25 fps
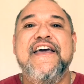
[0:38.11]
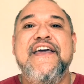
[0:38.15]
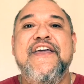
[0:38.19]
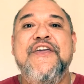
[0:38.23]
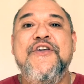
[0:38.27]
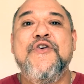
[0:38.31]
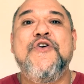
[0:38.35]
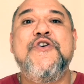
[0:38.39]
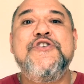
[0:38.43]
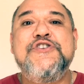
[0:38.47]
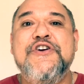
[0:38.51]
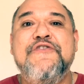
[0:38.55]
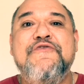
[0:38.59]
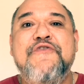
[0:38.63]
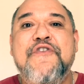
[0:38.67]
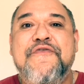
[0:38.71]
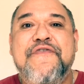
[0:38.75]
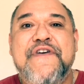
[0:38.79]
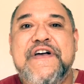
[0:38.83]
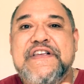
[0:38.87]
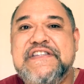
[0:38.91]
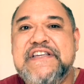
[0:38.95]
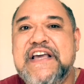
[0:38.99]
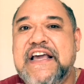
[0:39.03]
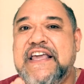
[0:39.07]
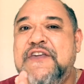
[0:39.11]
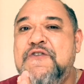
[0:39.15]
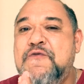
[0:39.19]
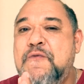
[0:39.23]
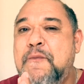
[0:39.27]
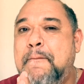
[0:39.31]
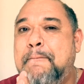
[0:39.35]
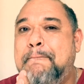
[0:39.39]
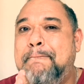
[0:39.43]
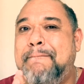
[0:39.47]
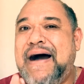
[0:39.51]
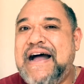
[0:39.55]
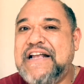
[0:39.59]
E hoje eu vou fazer aqui um
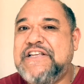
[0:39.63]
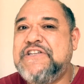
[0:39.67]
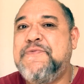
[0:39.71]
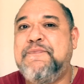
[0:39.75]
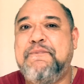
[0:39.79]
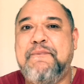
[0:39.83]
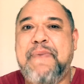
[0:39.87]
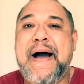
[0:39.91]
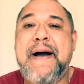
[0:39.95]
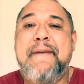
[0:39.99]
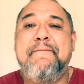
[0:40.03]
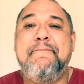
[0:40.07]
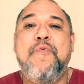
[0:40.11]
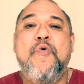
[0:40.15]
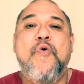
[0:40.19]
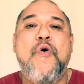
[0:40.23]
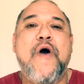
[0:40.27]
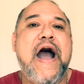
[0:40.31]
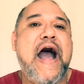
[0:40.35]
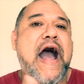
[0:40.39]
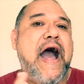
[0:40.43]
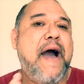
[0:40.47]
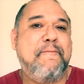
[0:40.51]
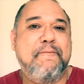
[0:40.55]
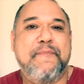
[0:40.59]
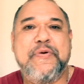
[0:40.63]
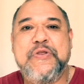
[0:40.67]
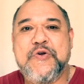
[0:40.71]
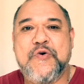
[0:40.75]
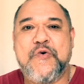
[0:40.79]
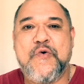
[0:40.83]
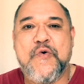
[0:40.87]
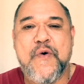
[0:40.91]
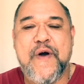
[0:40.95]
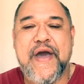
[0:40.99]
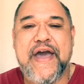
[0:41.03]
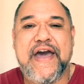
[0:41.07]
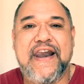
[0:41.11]
bate-papo rápido
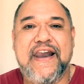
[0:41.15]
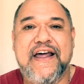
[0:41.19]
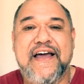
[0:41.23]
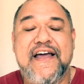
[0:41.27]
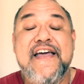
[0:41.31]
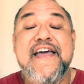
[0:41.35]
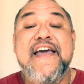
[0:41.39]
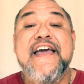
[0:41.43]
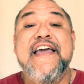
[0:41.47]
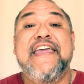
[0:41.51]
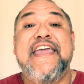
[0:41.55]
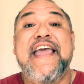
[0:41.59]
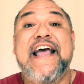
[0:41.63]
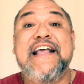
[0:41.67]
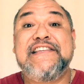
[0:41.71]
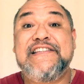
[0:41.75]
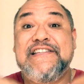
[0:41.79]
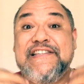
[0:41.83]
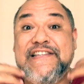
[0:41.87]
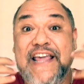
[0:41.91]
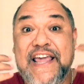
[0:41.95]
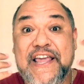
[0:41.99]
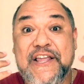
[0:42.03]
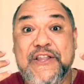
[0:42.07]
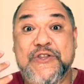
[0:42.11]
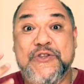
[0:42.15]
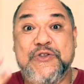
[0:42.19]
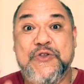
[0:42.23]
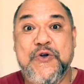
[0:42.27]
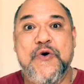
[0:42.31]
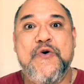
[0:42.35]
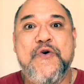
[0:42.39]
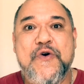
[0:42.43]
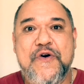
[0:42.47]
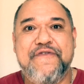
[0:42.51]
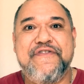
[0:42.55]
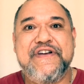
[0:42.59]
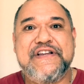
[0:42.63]
com ela, que
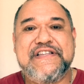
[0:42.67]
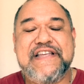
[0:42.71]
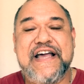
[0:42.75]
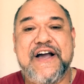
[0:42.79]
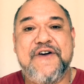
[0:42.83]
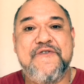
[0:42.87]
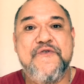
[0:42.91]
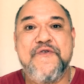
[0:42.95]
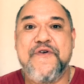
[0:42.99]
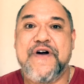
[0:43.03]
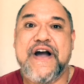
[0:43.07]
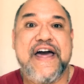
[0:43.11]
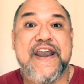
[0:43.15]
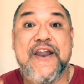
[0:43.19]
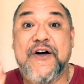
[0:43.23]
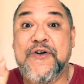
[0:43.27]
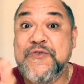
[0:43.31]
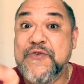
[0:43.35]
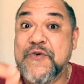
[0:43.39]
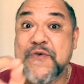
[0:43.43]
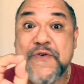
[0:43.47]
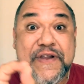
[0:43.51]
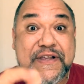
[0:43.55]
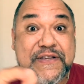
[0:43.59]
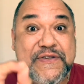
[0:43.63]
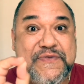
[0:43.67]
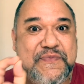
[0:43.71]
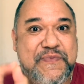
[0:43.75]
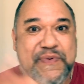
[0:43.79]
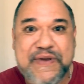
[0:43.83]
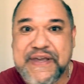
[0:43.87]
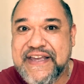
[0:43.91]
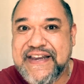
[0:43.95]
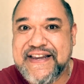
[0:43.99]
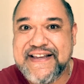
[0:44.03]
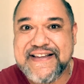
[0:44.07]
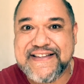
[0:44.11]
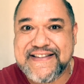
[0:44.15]
aceitou conversar com o canal Douglas
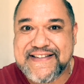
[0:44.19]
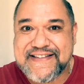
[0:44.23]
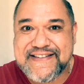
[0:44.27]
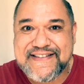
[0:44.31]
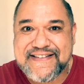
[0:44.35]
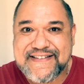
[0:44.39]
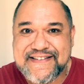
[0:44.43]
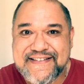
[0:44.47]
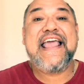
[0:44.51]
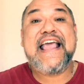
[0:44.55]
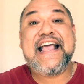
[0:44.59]
Pires.